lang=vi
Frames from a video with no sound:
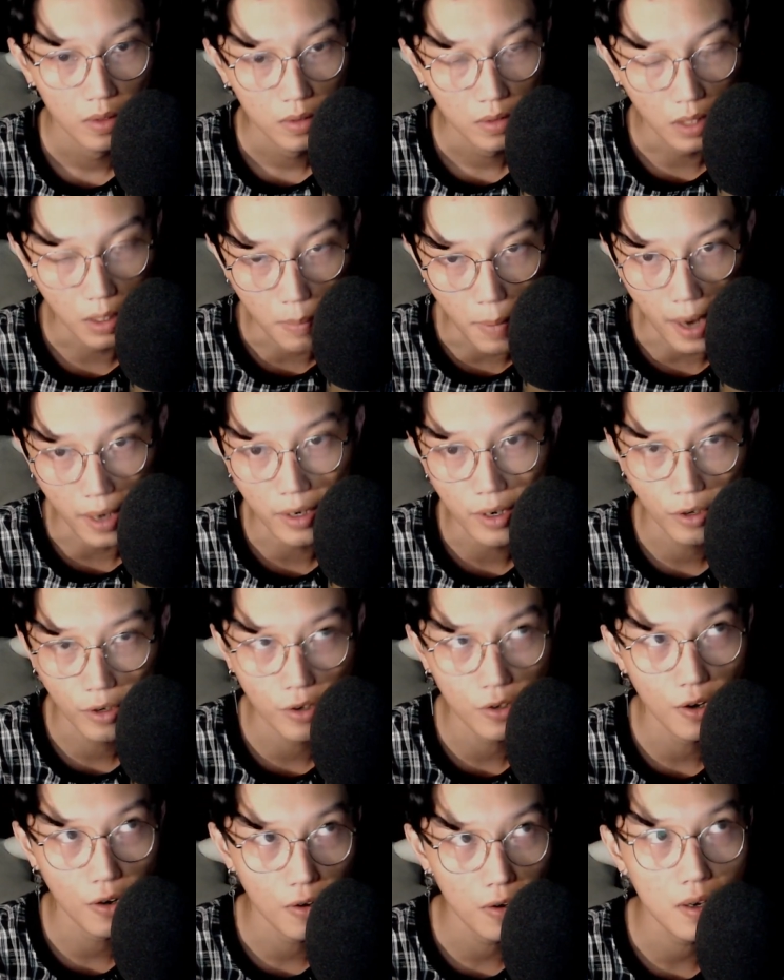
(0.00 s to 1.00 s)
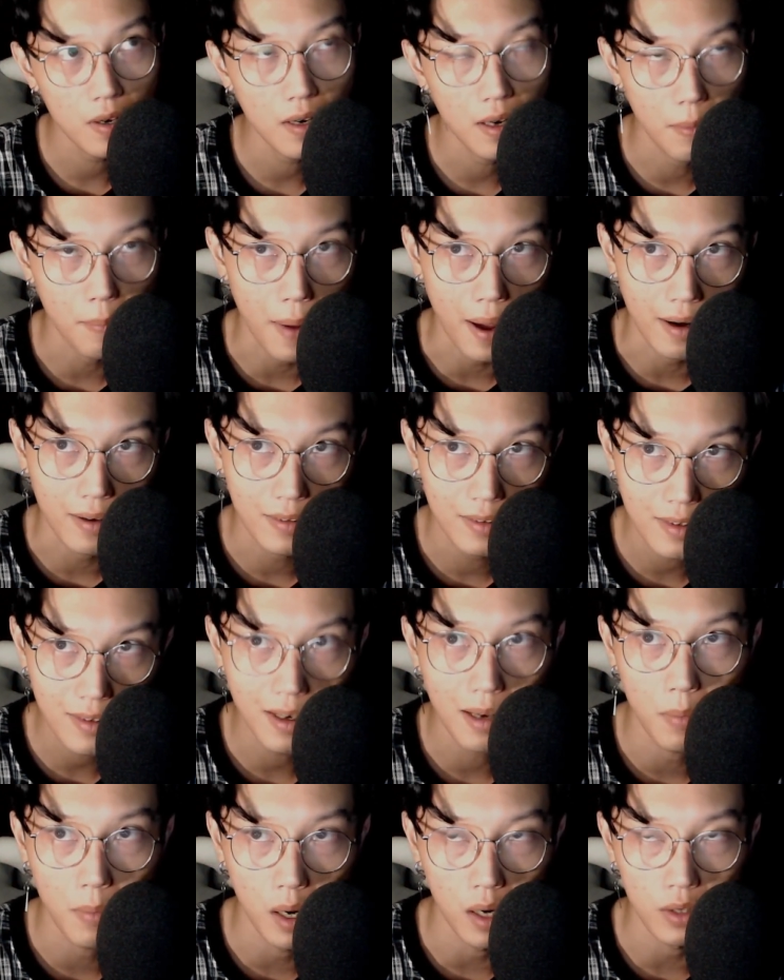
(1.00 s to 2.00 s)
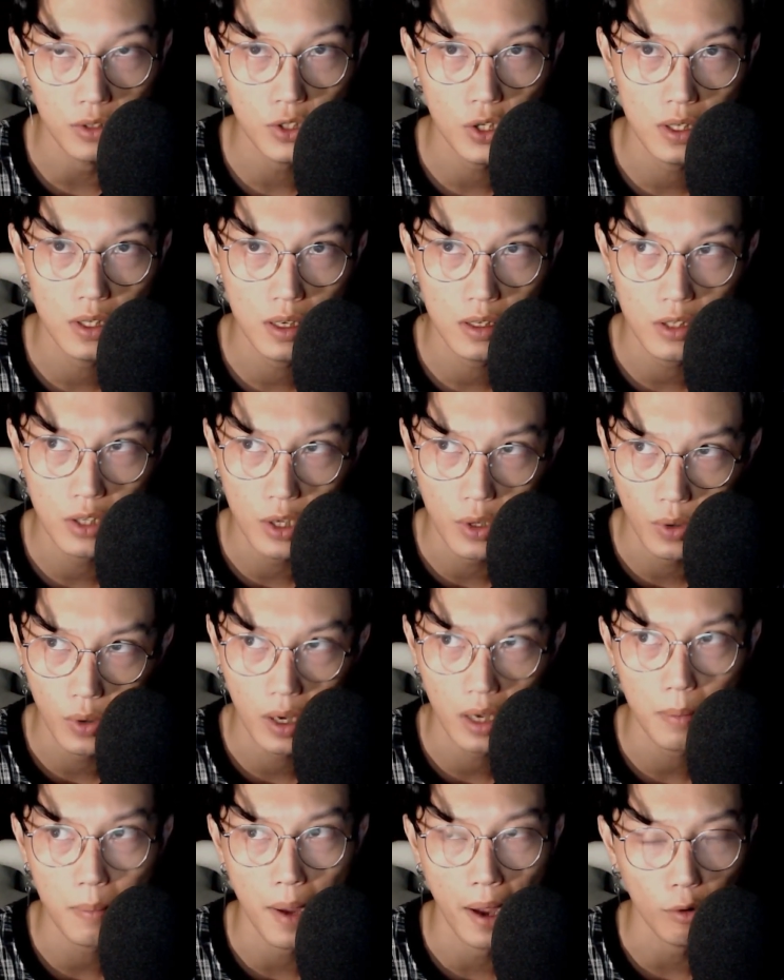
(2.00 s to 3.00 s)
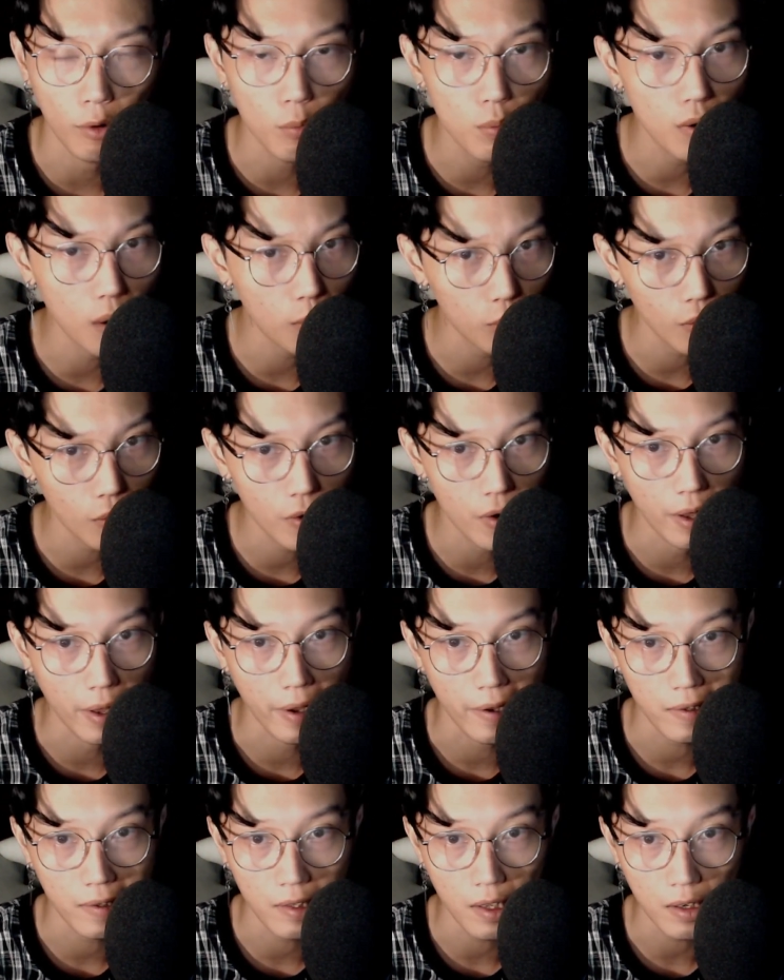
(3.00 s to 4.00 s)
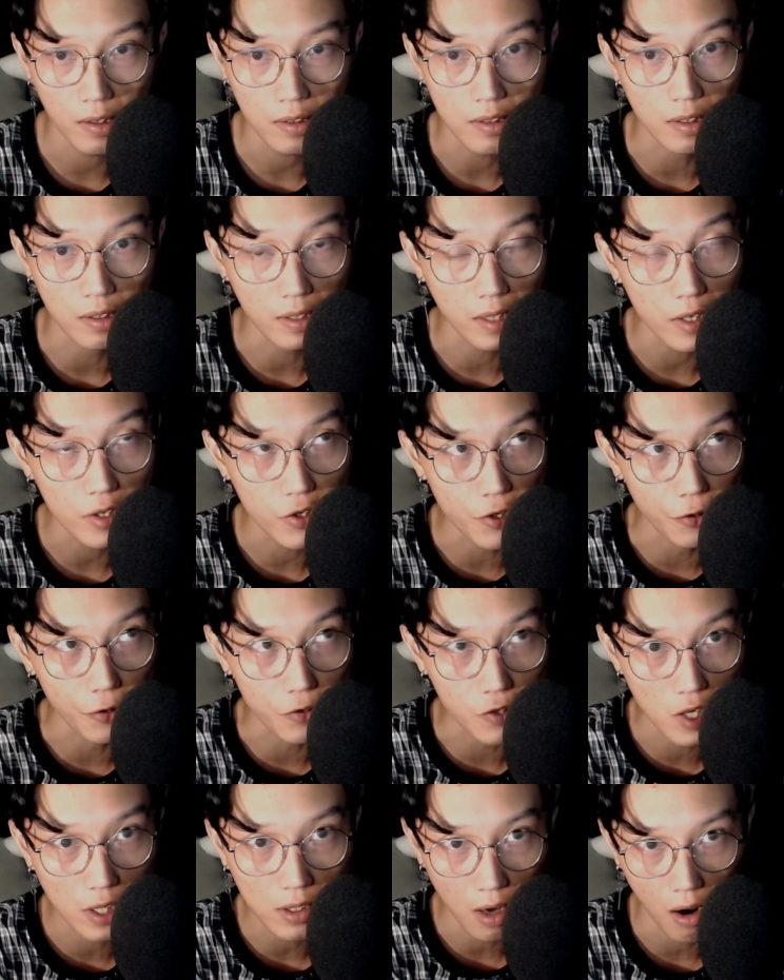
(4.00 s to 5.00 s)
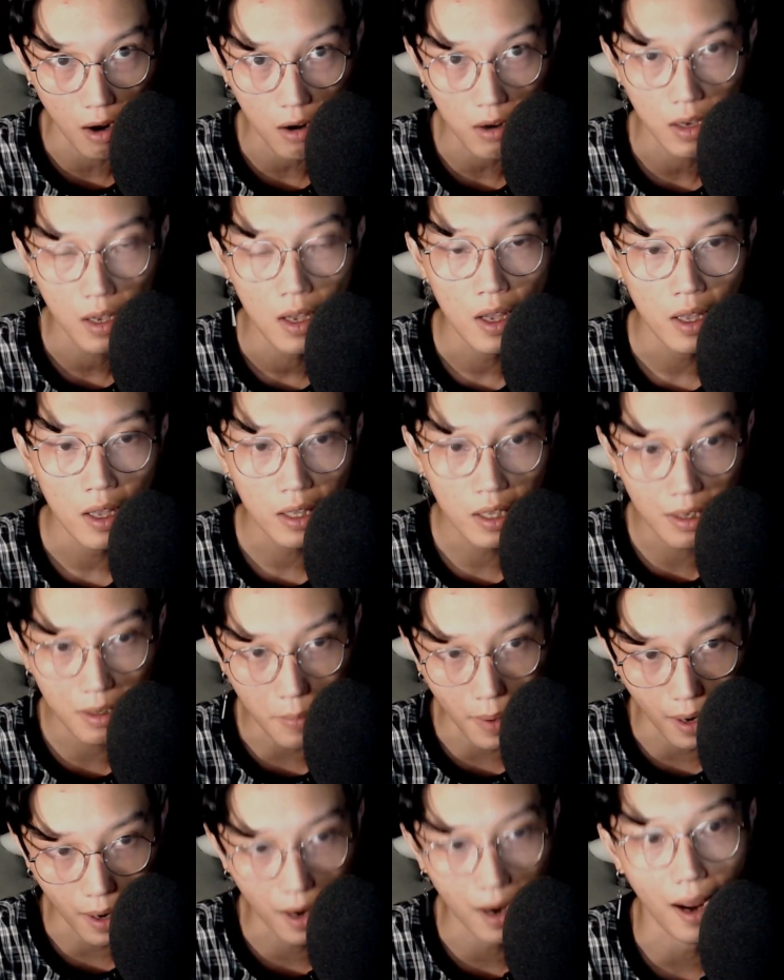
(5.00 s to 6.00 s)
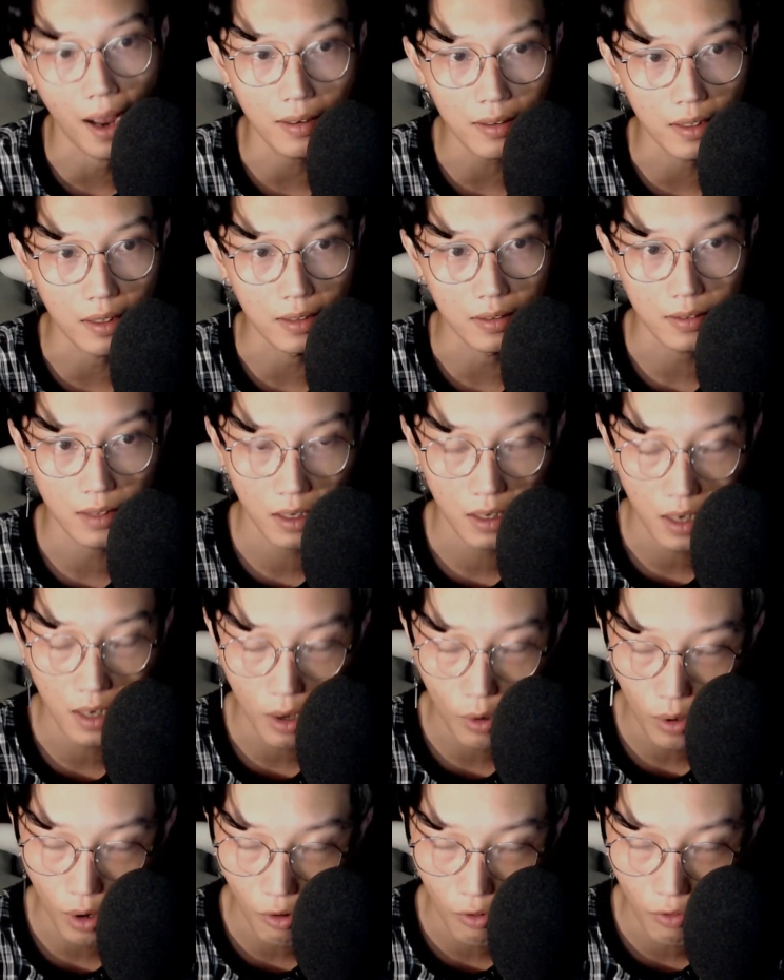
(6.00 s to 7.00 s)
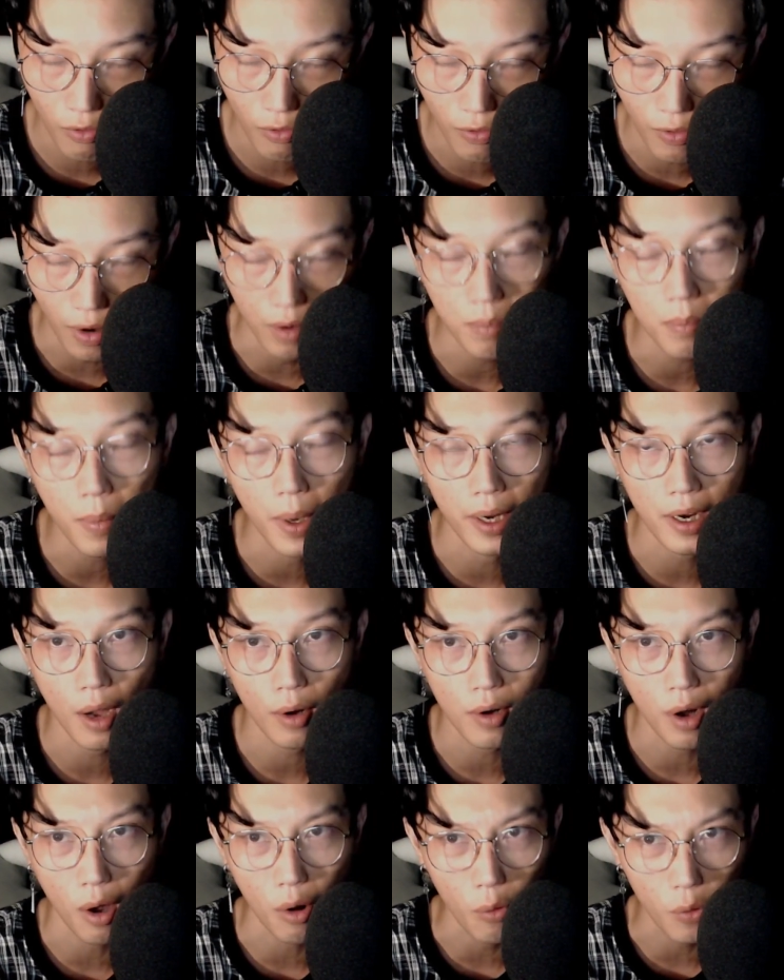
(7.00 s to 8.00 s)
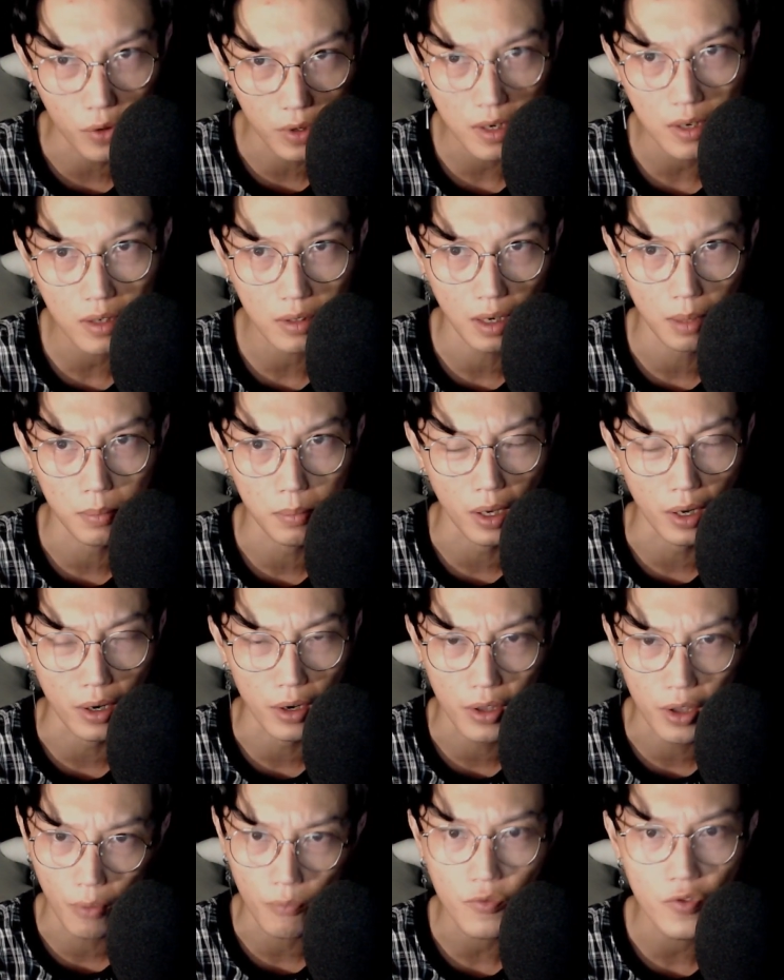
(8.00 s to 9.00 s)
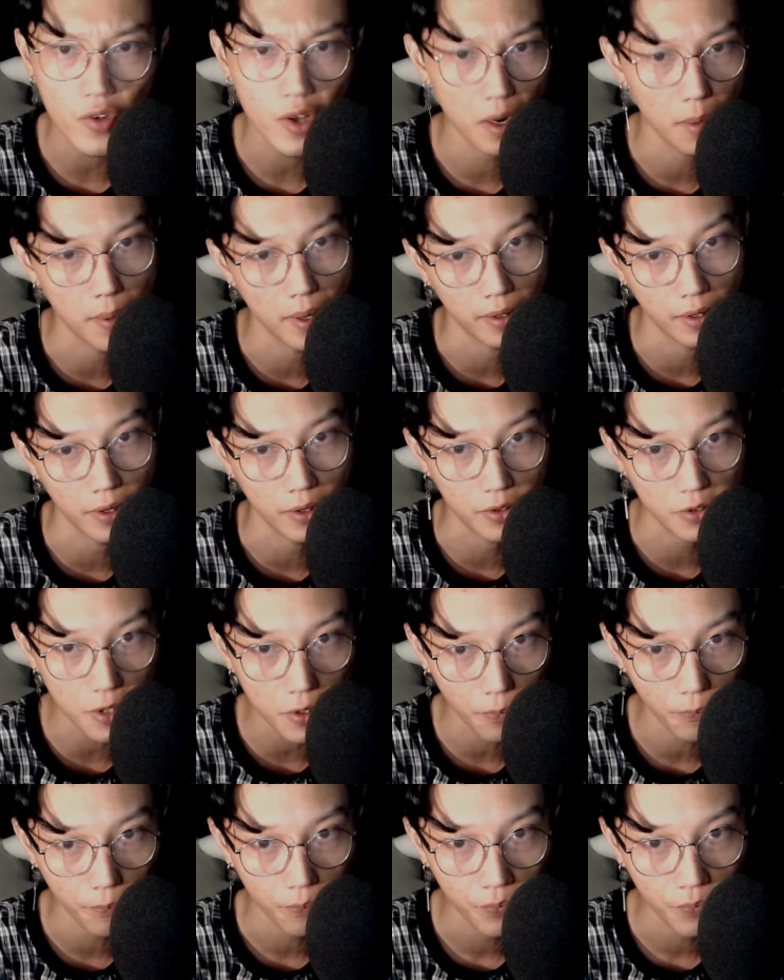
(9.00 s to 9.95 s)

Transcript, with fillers: Thì bạn này có nói là bạn rất là bận, cho nên nhiều khi bạn cũng không có để ý tới những cái triệu chứng đó. Nhưng mà bạn khẳng định lâu lâu vẫn bị đau đầu rất là mệt, giống như là bị kiệt sức.